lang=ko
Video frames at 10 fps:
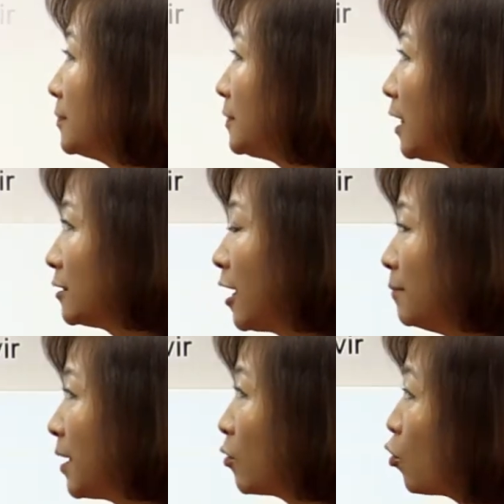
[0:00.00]
자,
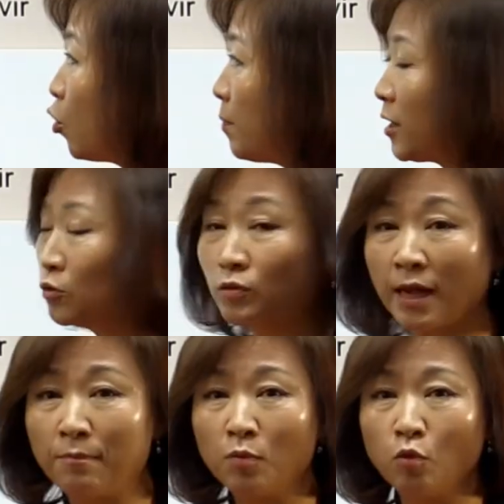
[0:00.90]
다음에 꼬메르 동사
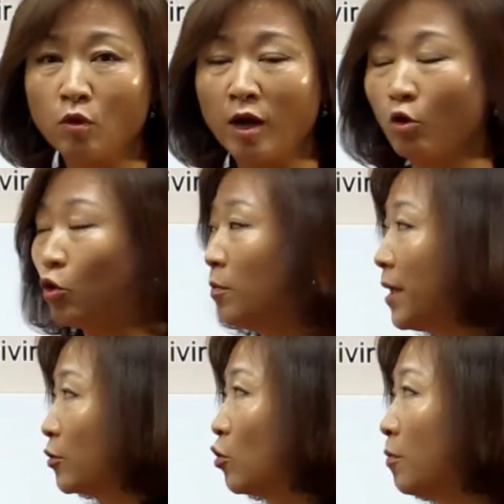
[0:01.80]
한번 볼까요?
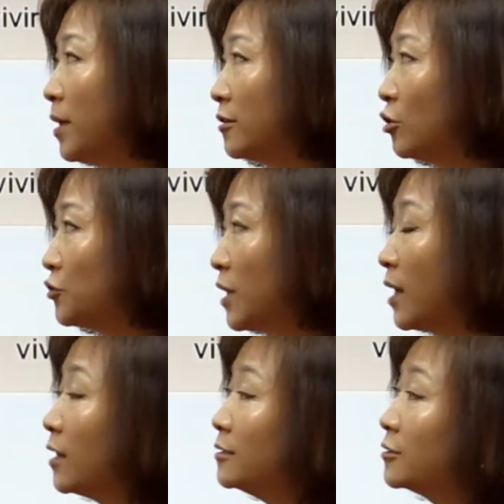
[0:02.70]
꼬메르. 꼬메르는 어떻게
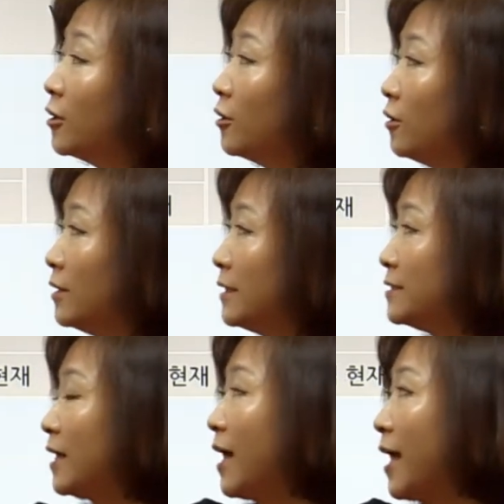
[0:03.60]
하라 그랬어요?
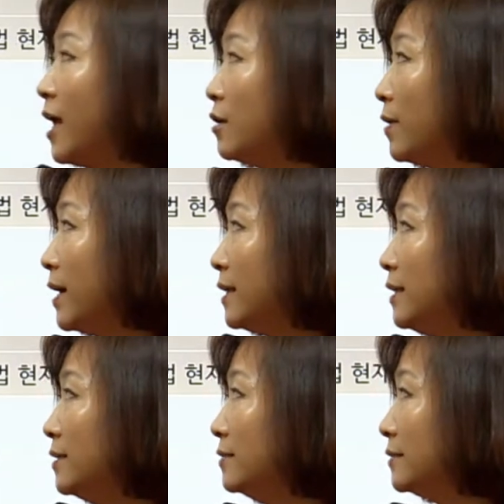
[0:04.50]
자, 에르와
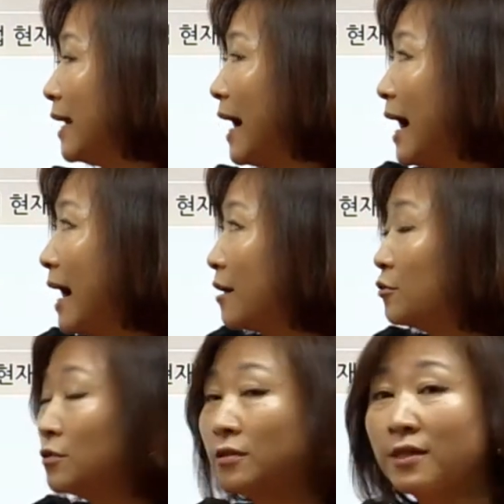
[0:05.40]
이르는
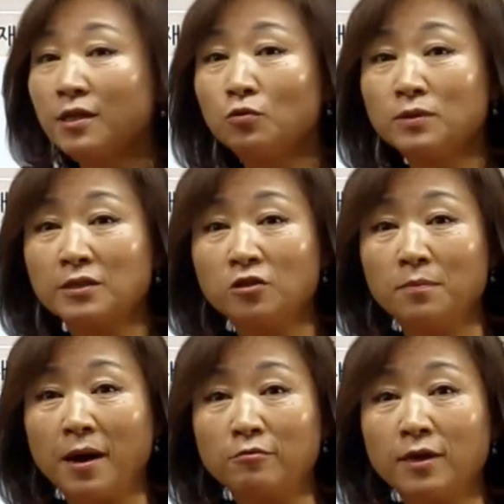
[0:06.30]
아르로 끝나는
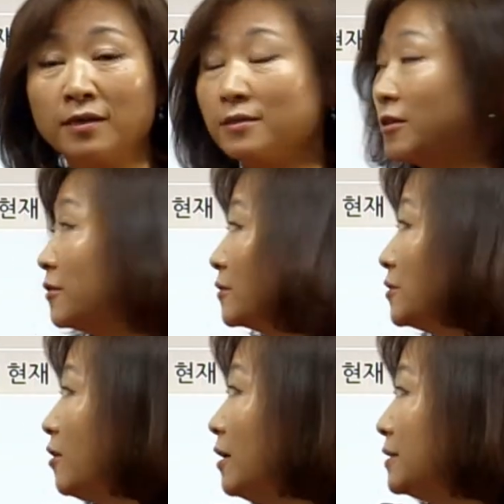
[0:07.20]
동사처럼 바꾸라 그랬어요.
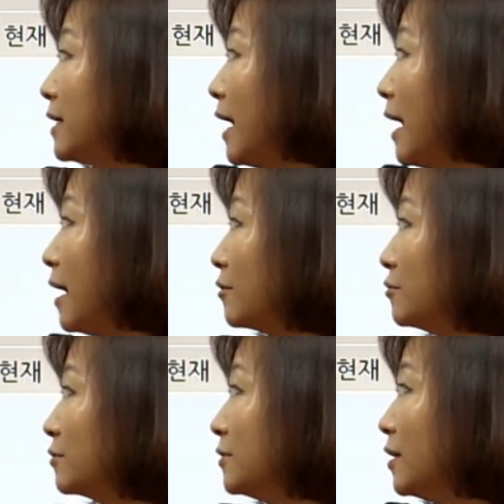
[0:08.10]
그죠? 자,
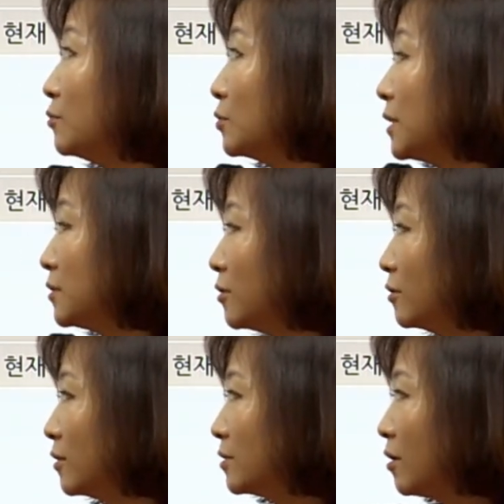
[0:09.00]
아르로 끝나는
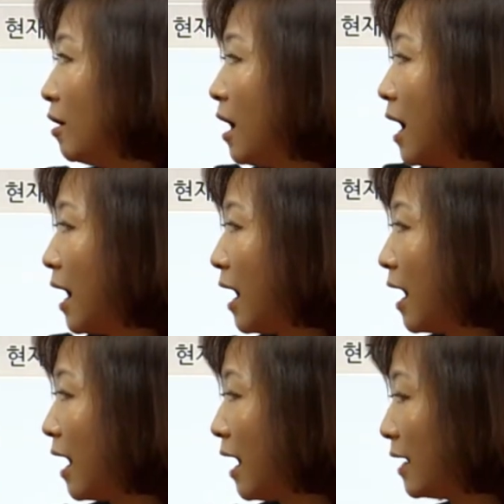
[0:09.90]
동사처럼 그래서
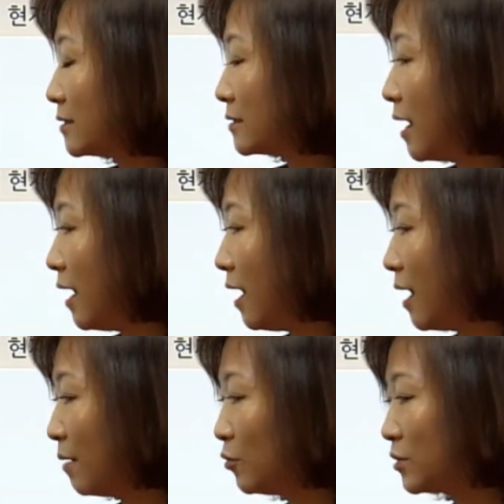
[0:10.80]
아, 아스, 아,
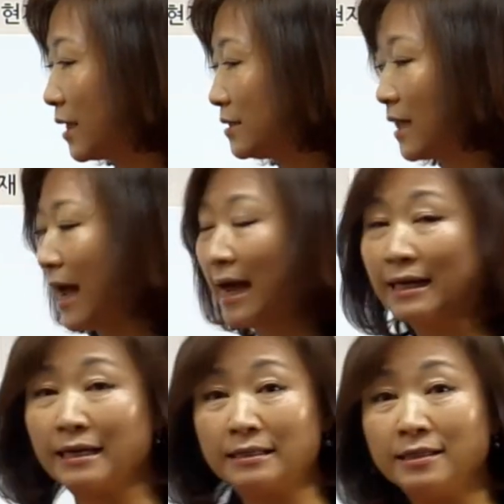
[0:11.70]
아모스, 아이스,
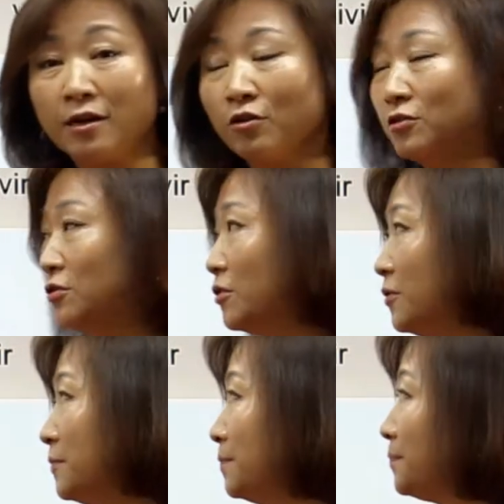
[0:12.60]
안이
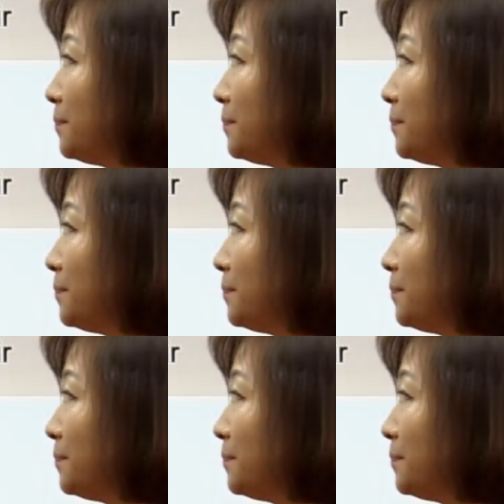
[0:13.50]
됐거든요.